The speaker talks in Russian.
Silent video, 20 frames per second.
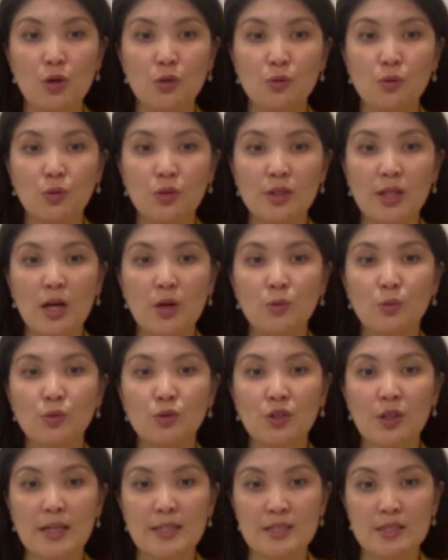то она
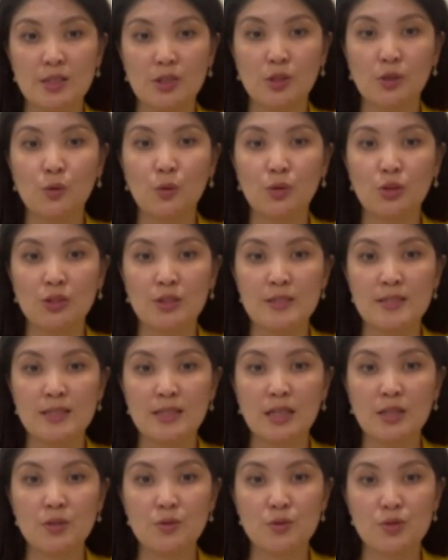утратит льготный
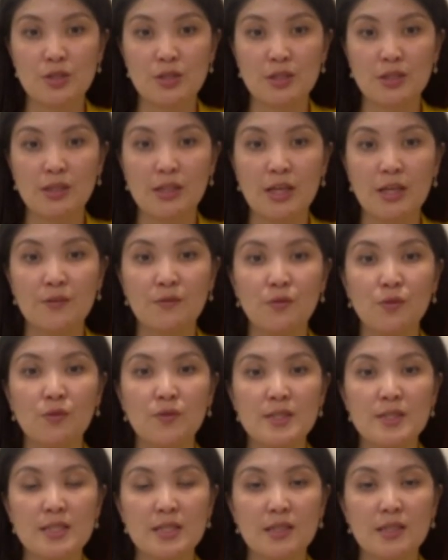статус и для его
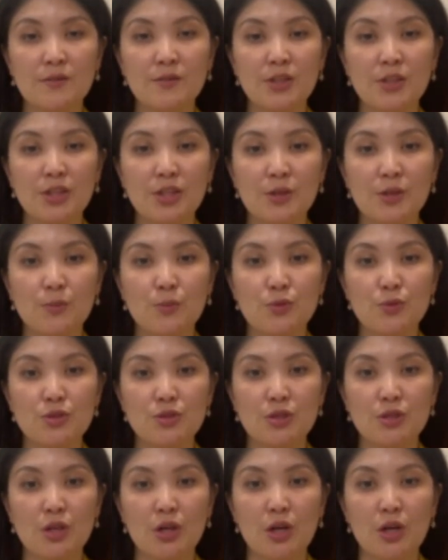восстановления будет